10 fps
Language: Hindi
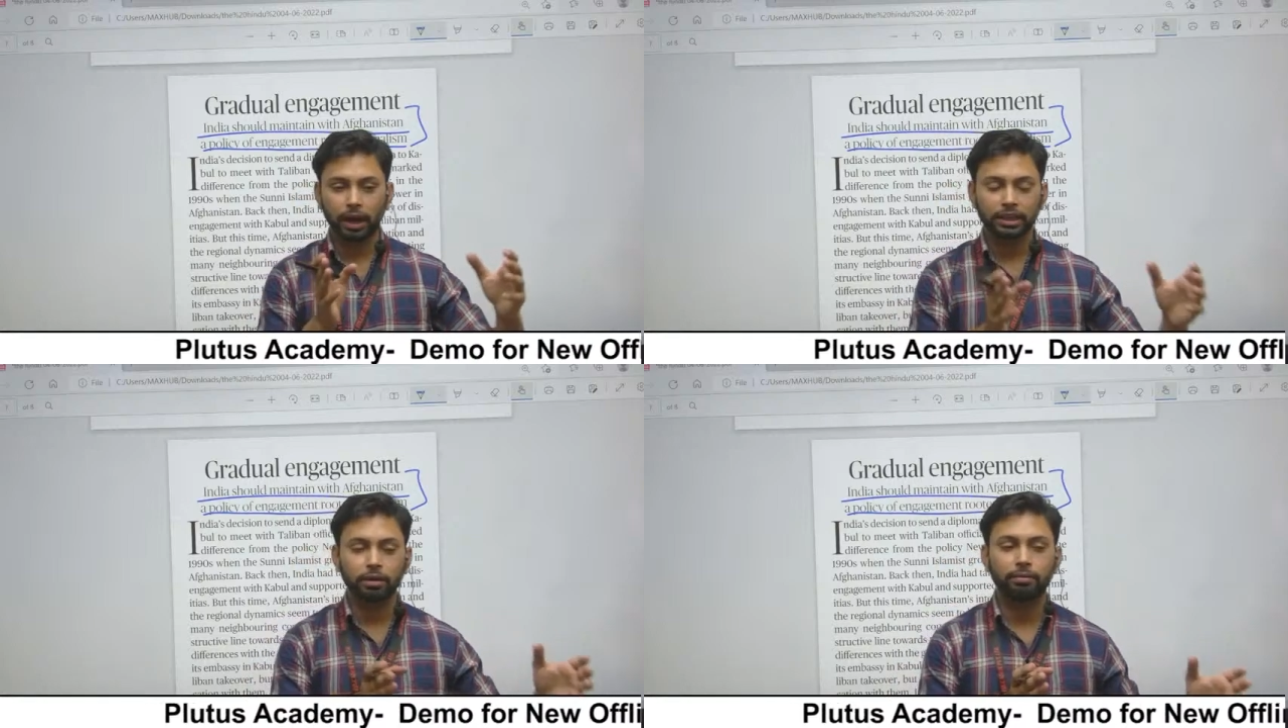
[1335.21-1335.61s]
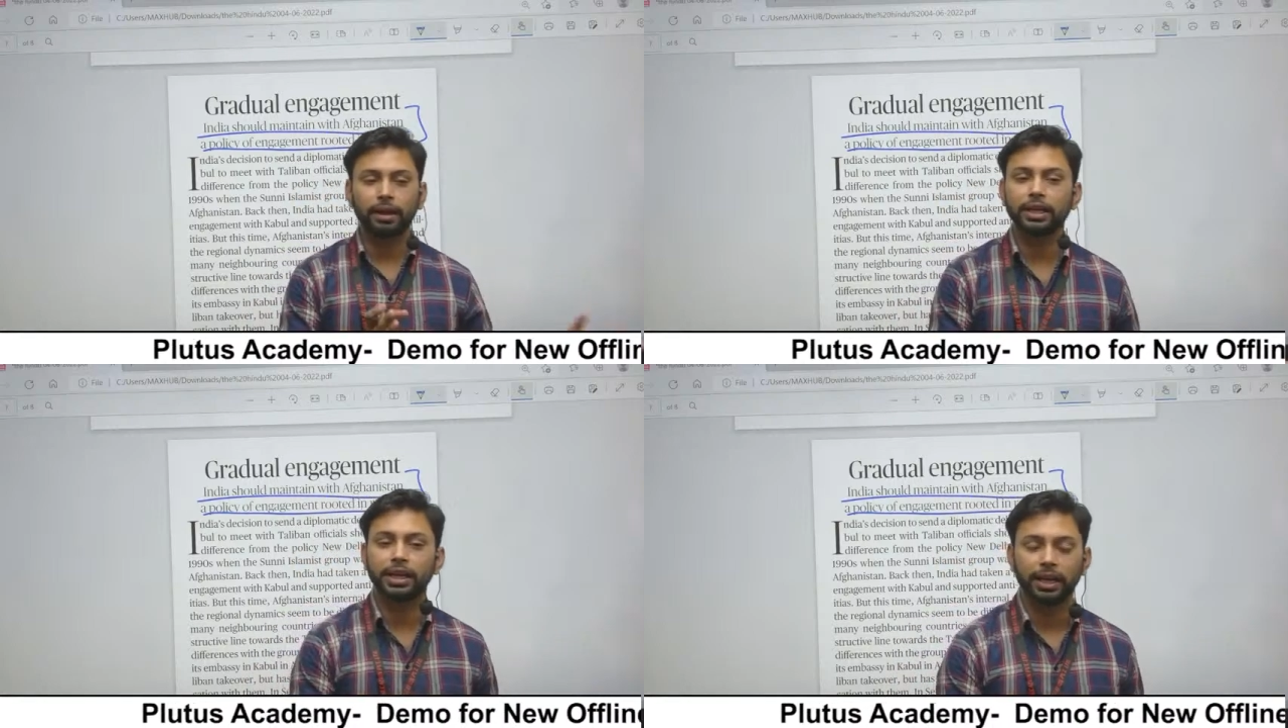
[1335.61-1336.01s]

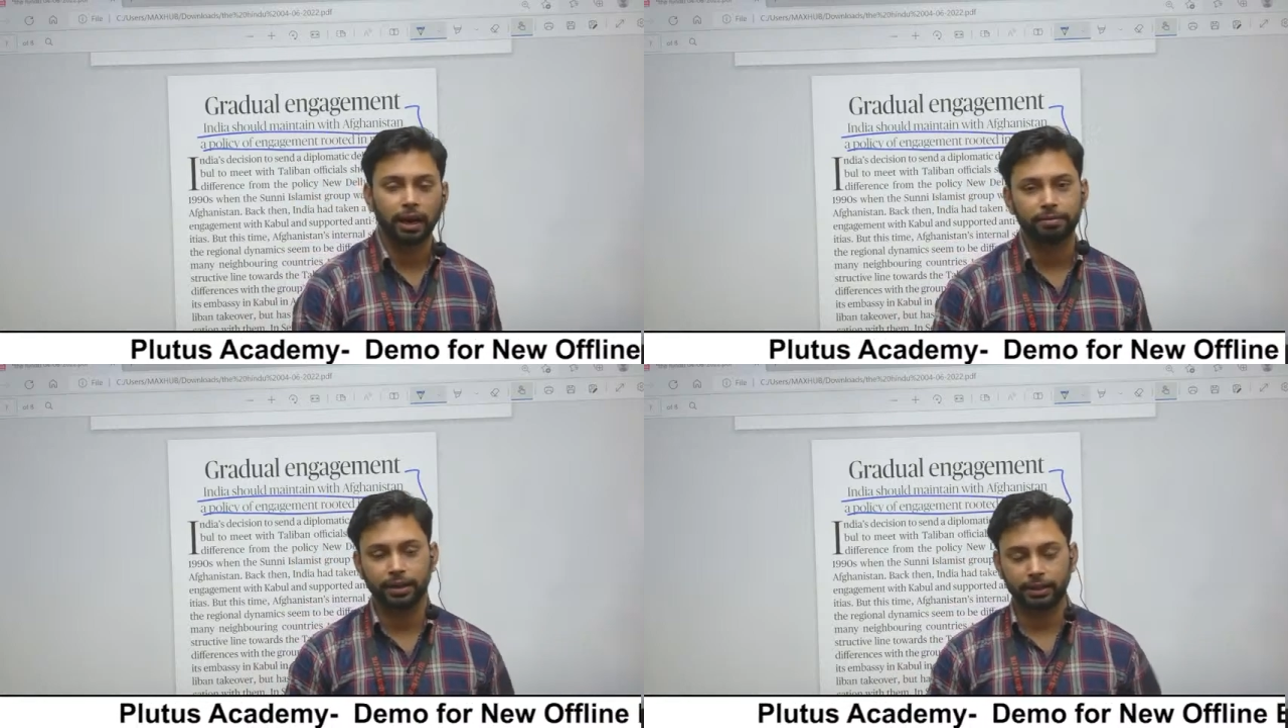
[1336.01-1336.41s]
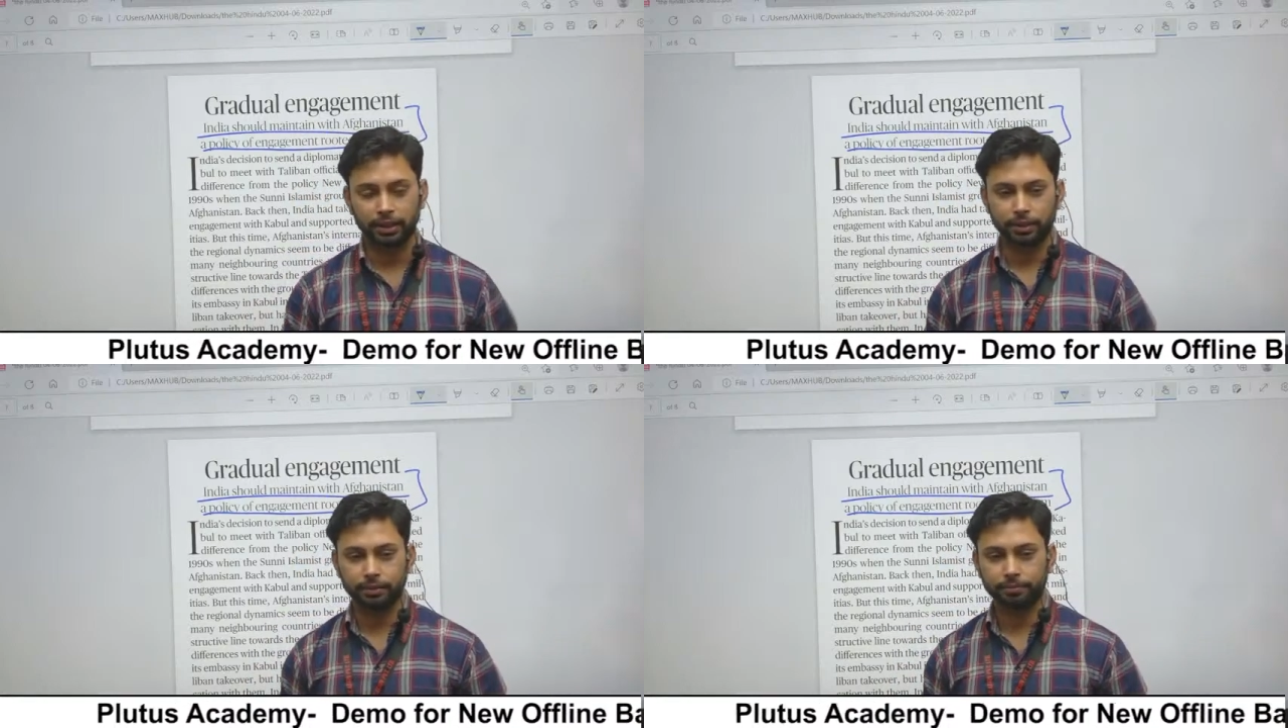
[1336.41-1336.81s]
आतंकवाद के खिलाफ रहते
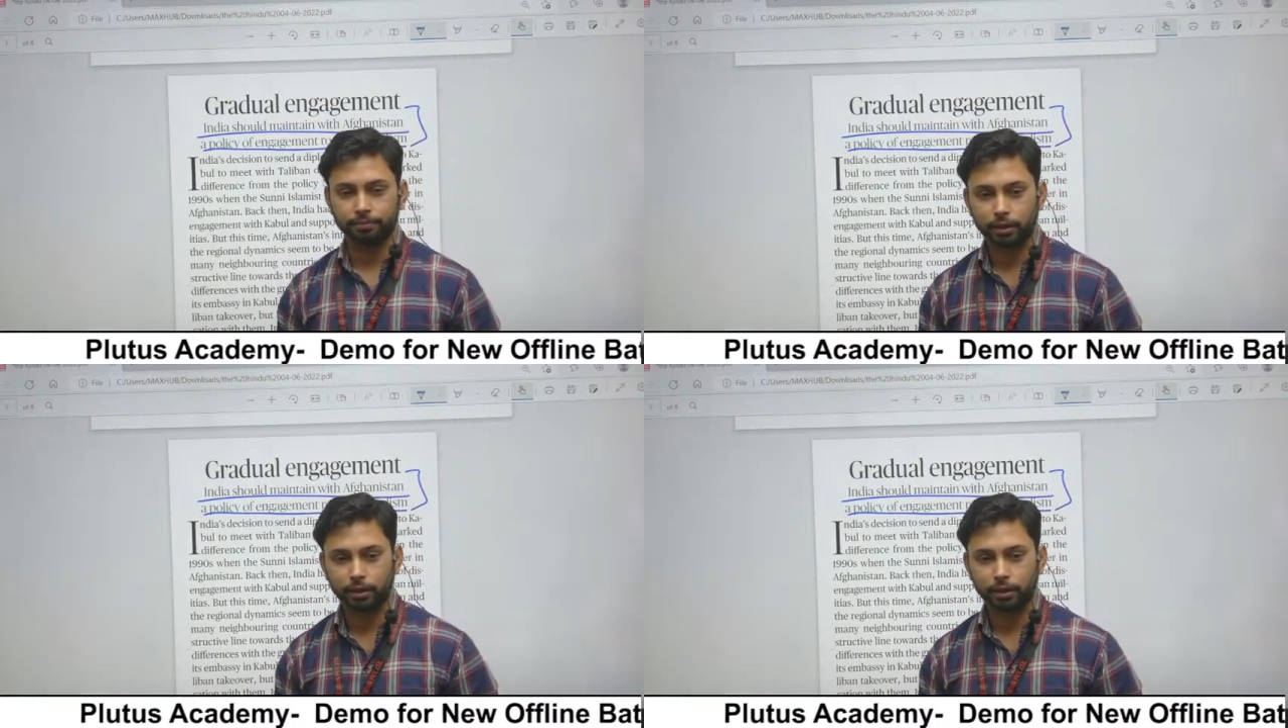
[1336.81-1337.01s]
हैं